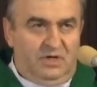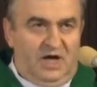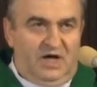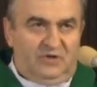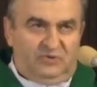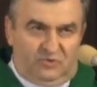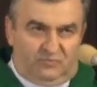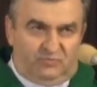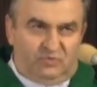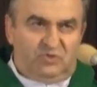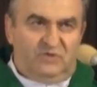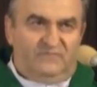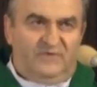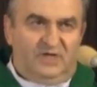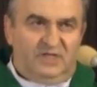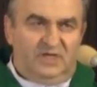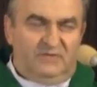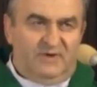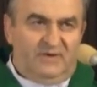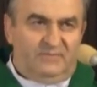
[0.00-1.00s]
A to
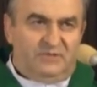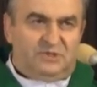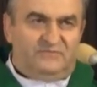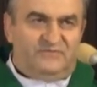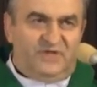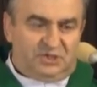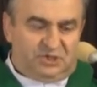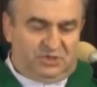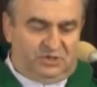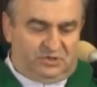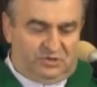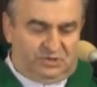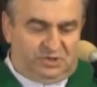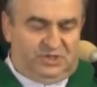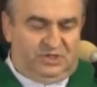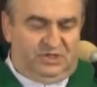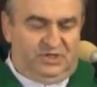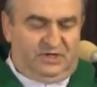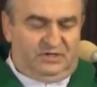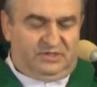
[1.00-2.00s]
budowanie ma być w naszych
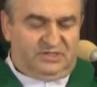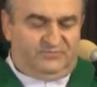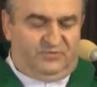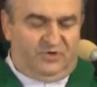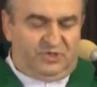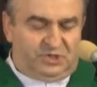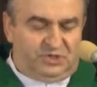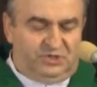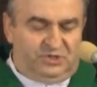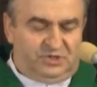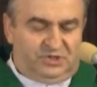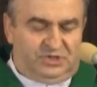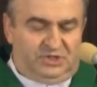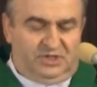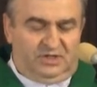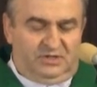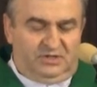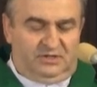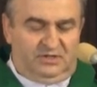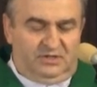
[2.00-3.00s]
rodzinach,
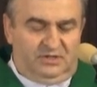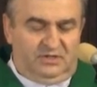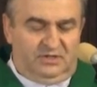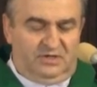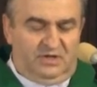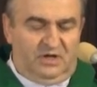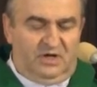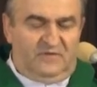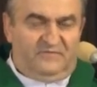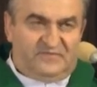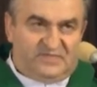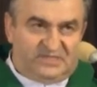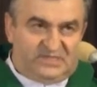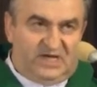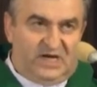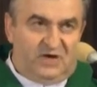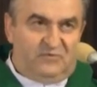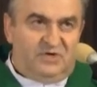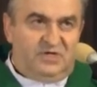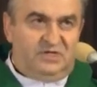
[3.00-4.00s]
społecznościach, w
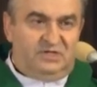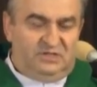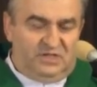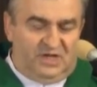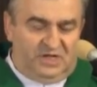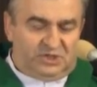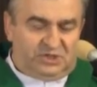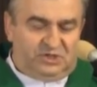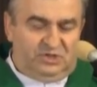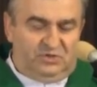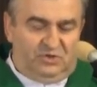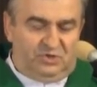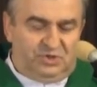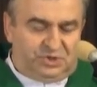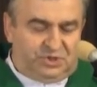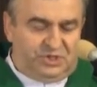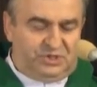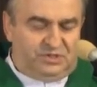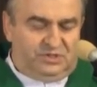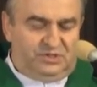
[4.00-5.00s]
całej naszej
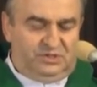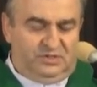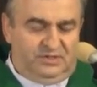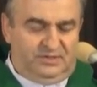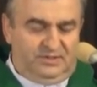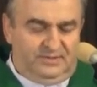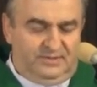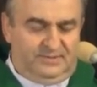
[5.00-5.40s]
ojczyźnie.